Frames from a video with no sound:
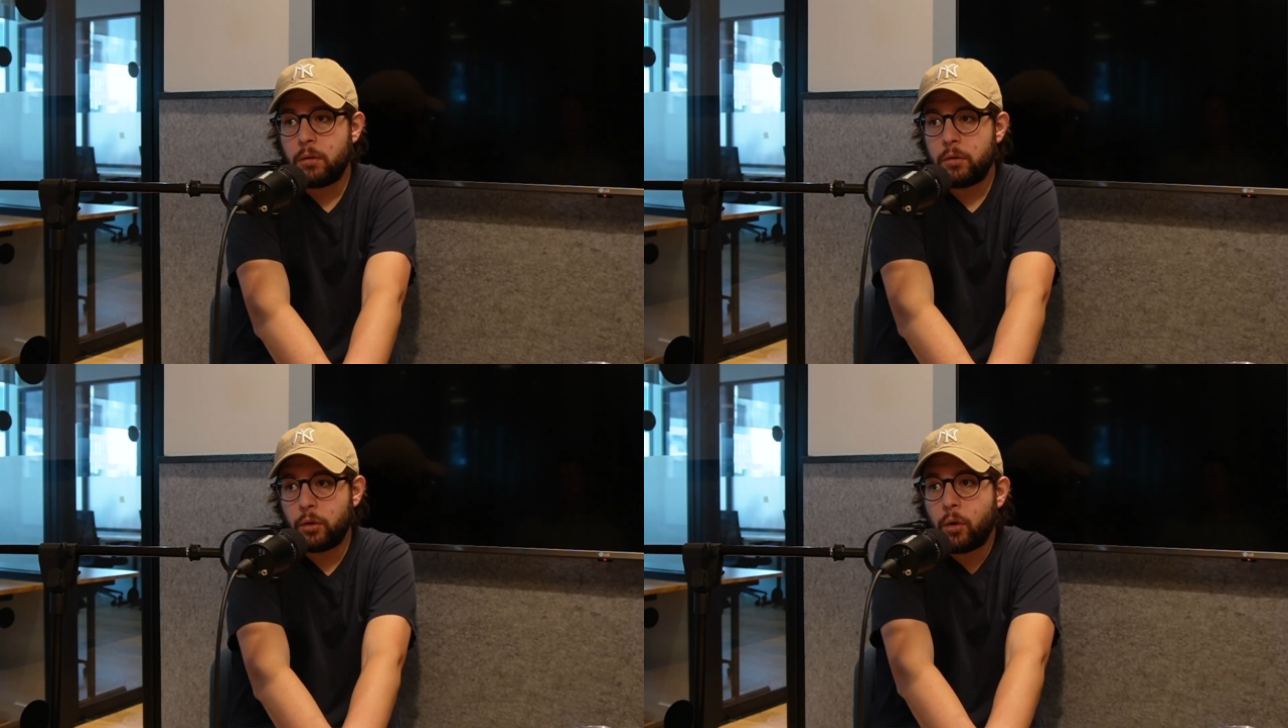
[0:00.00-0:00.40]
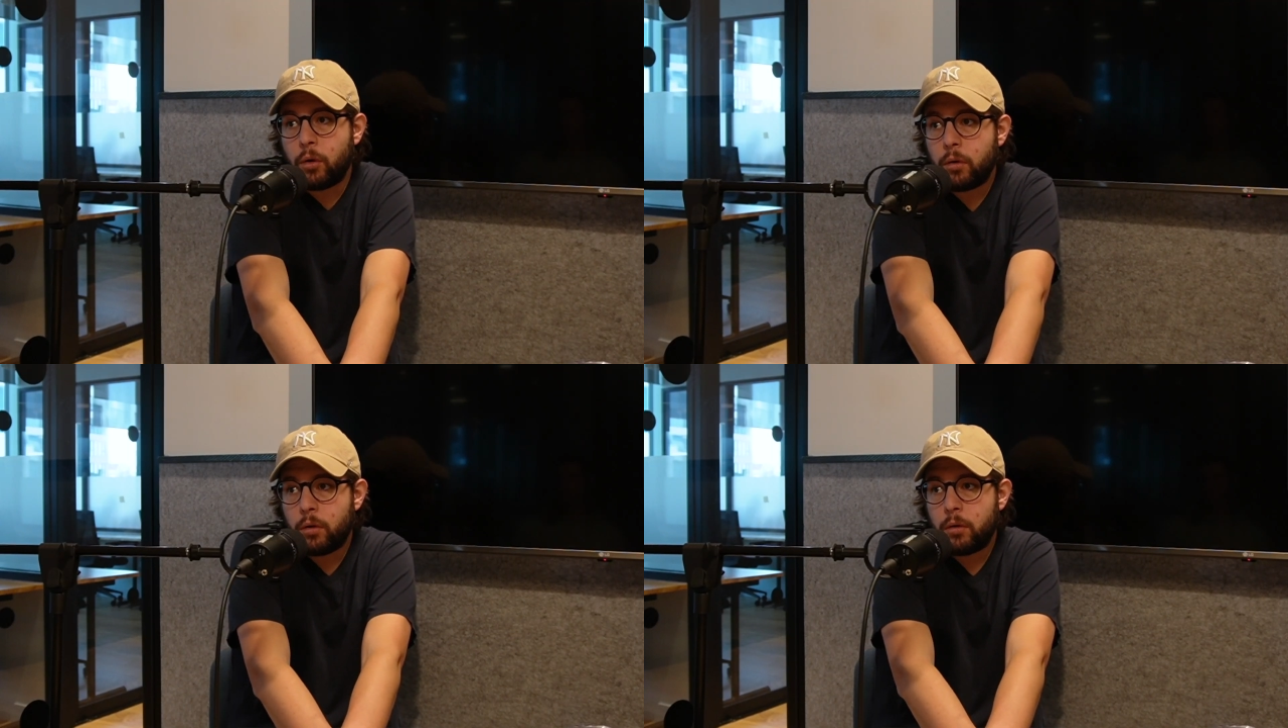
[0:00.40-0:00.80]

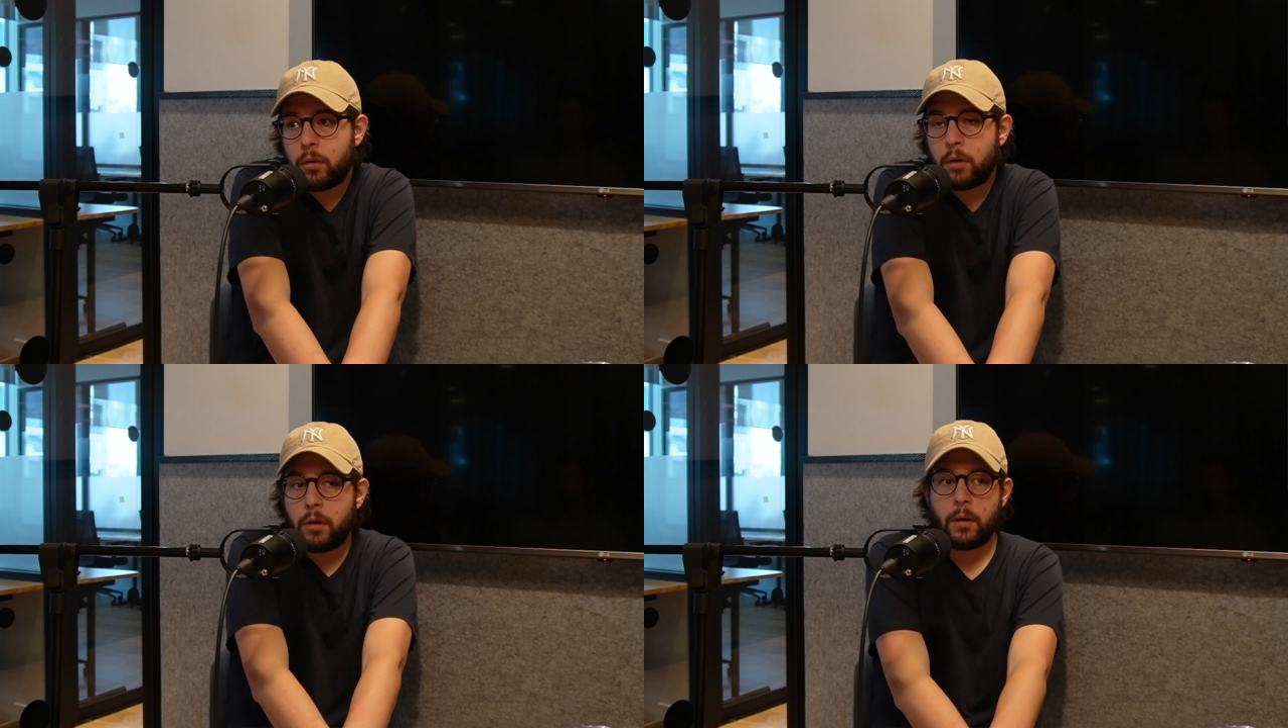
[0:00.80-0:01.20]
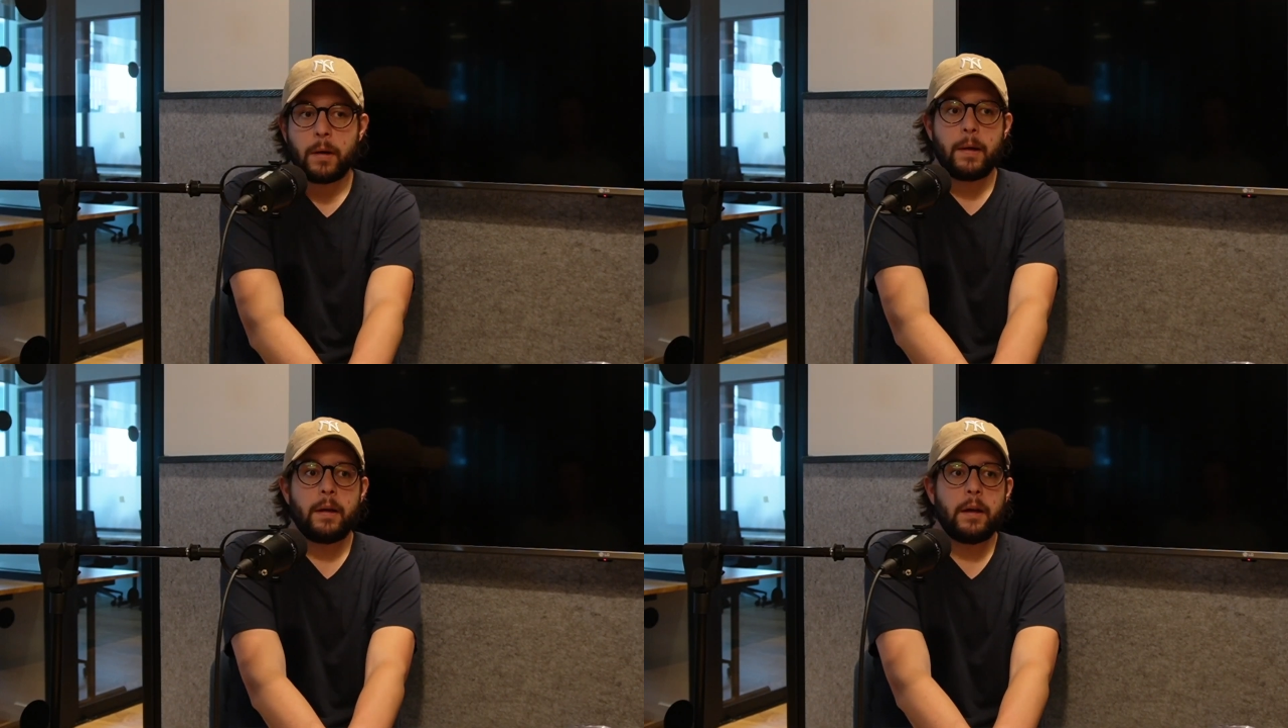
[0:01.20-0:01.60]
Yo.
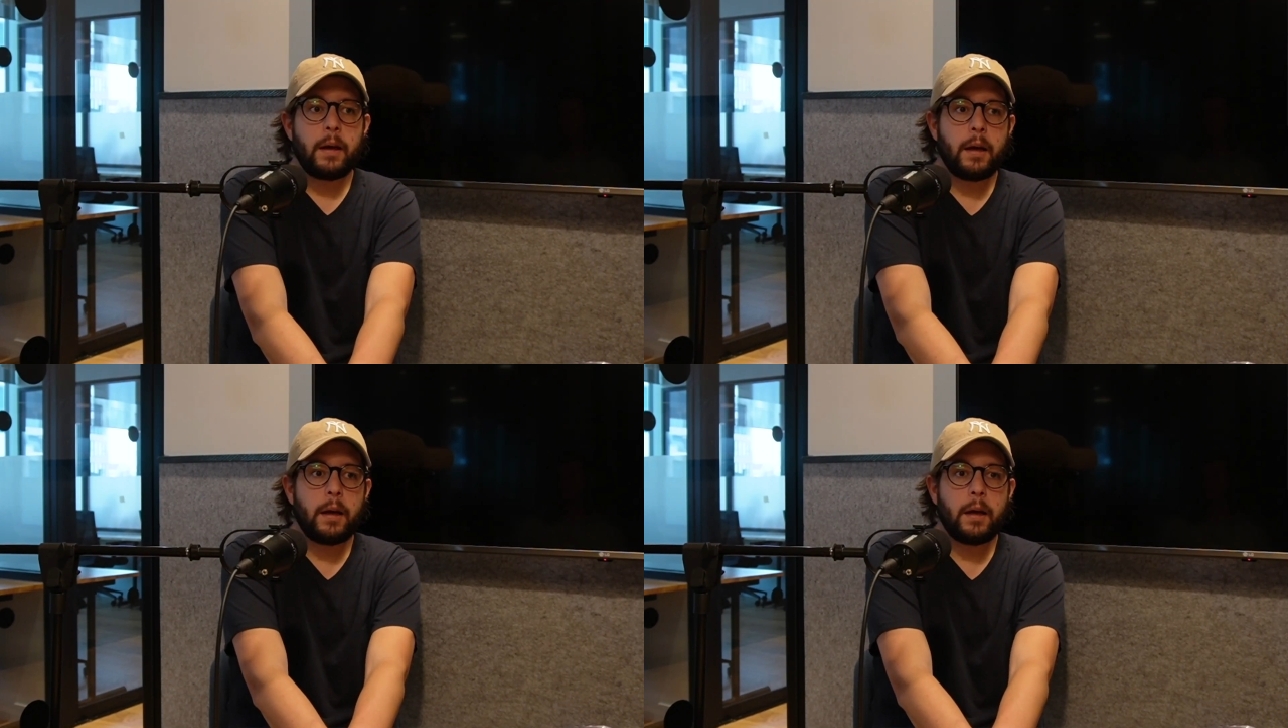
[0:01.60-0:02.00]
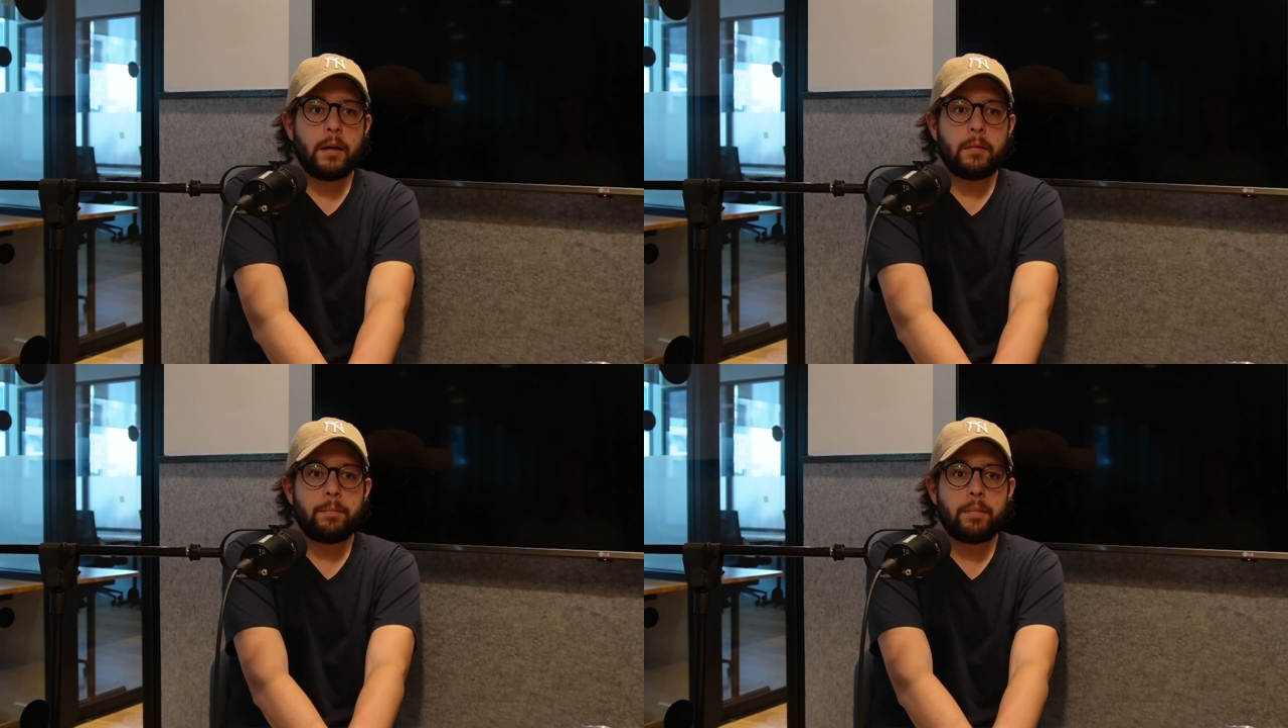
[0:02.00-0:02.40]

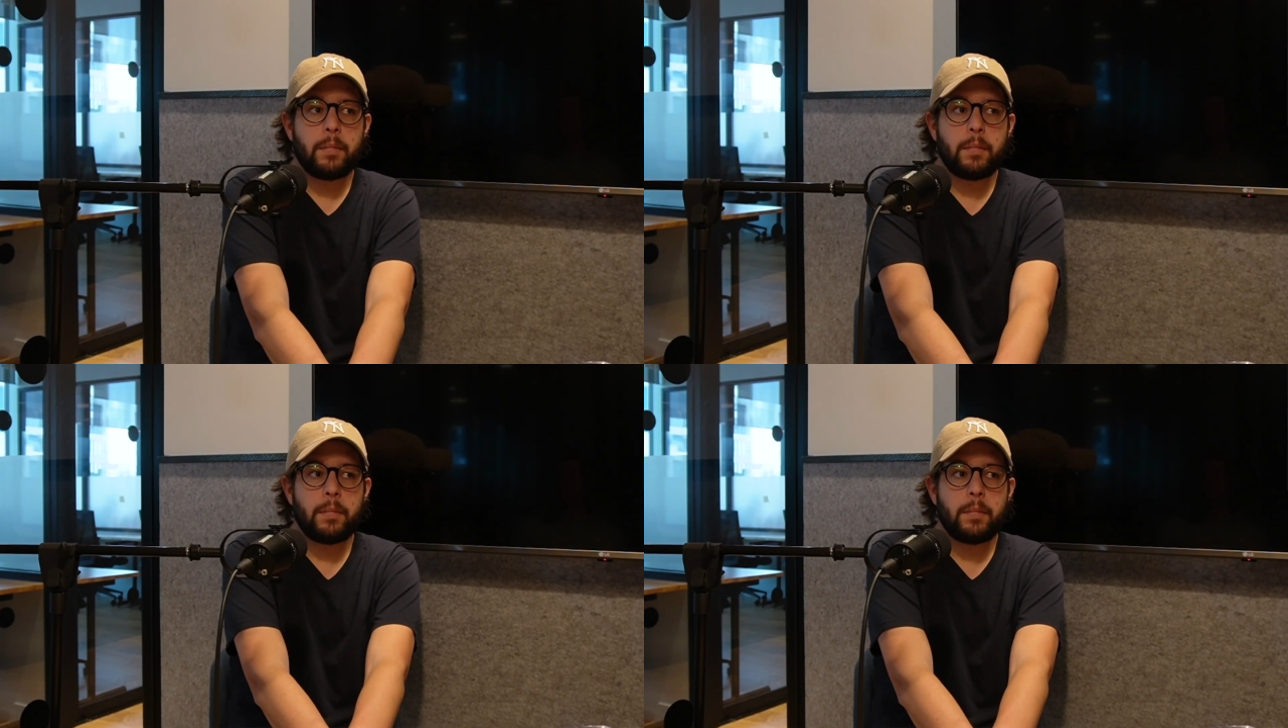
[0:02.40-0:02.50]
Eh,